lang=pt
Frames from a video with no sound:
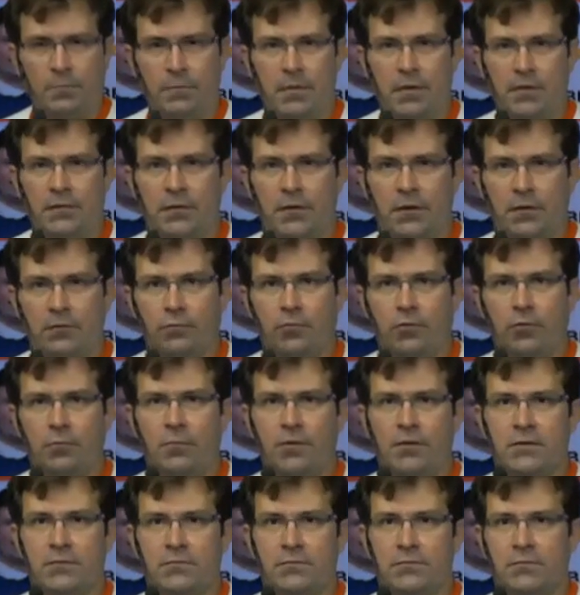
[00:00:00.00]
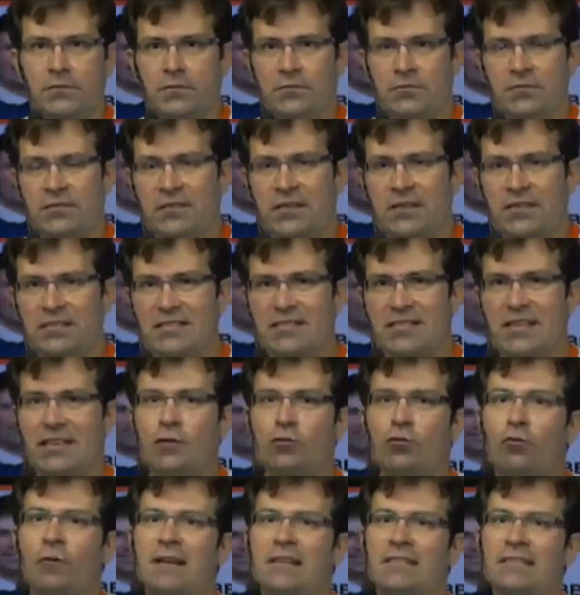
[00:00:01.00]
Bem tranquilo mesmo. Então a gente já sei
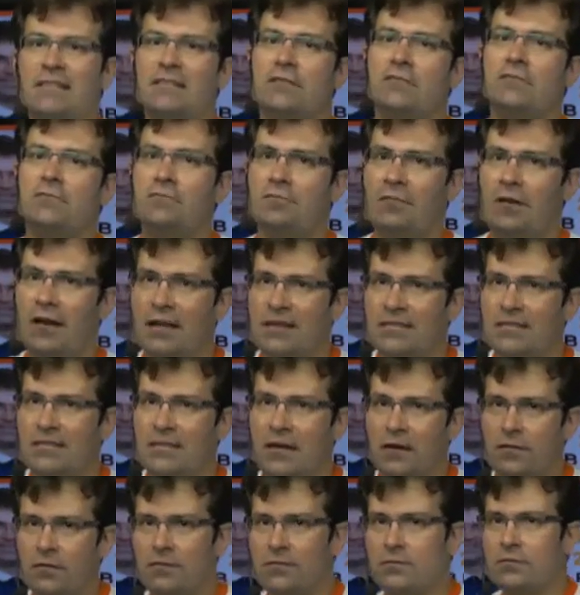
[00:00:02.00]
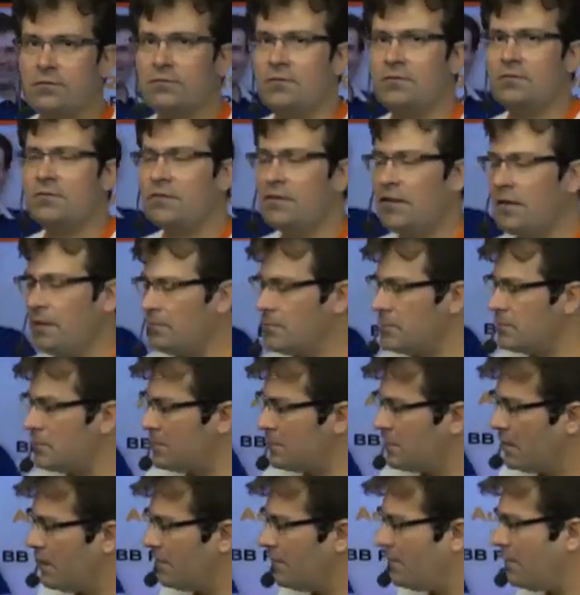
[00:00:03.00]
quais são as aulas que nós
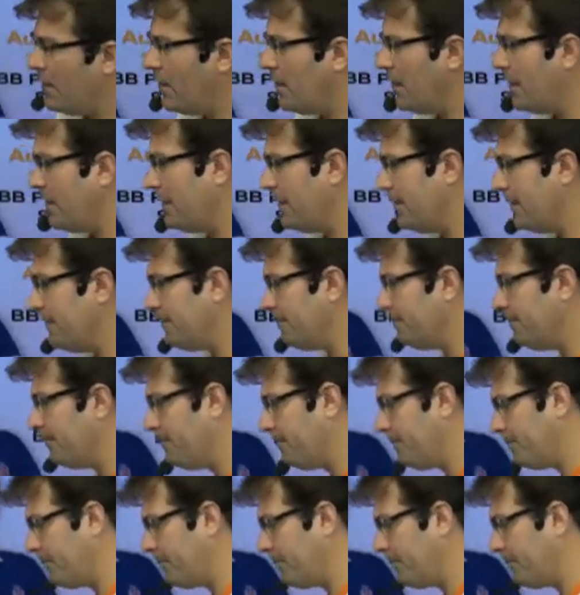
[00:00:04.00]
iremos gravar lá, né?